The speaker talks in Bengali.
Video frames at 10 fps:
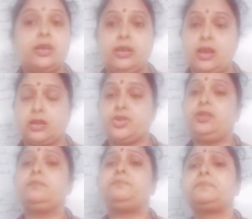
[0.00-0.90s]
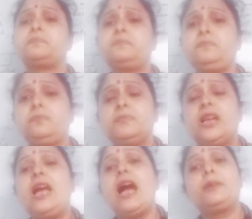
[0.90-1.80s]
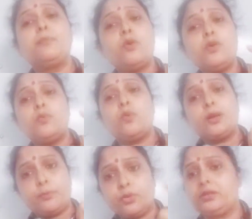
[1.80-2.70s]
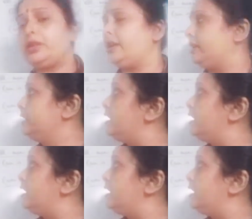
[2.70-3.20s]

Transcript: অ্যান্ড ডিডাকশন অ্যান্ড মোর ওয়ান মোর থিং